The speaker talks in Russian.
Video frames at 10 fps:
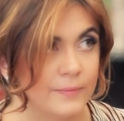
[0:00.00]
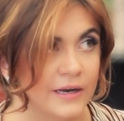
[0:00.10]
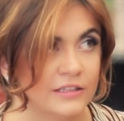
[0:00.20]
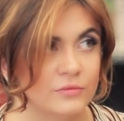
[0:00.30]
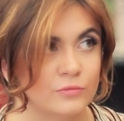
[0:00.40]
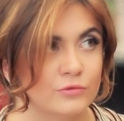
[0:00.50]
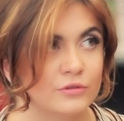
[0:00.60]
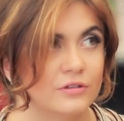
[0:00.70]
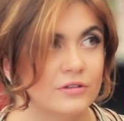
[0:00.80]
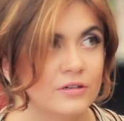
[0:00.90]

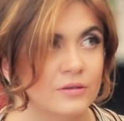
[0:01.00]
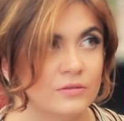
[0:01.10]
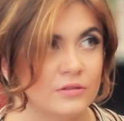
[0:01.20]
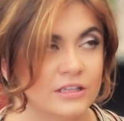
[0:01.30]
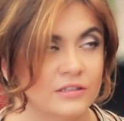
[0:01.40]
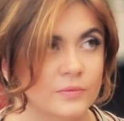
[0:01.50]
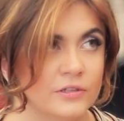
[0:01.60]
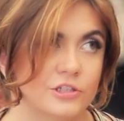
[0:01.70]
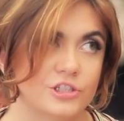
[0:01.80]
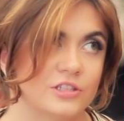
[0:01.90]
Поэтому это
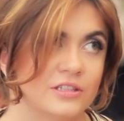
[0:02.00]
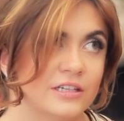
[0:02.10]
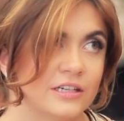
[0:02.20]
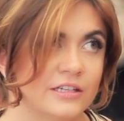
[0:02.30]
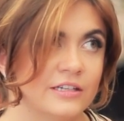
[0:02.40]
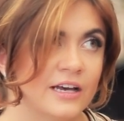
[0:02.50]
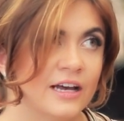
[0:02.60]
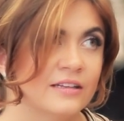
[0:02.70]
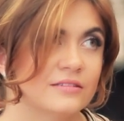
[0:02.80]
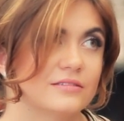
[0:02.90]
было четыре дня
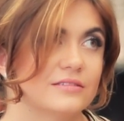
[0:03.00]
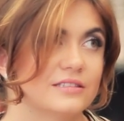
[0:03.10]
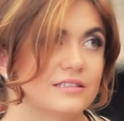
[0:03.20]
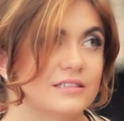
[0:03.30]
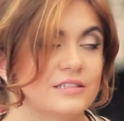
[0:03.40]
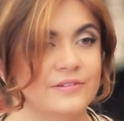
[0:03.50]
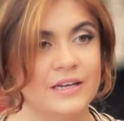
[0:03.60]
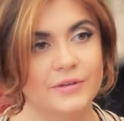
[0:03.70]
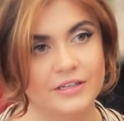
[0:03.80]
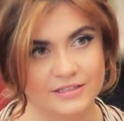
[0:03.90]
со своими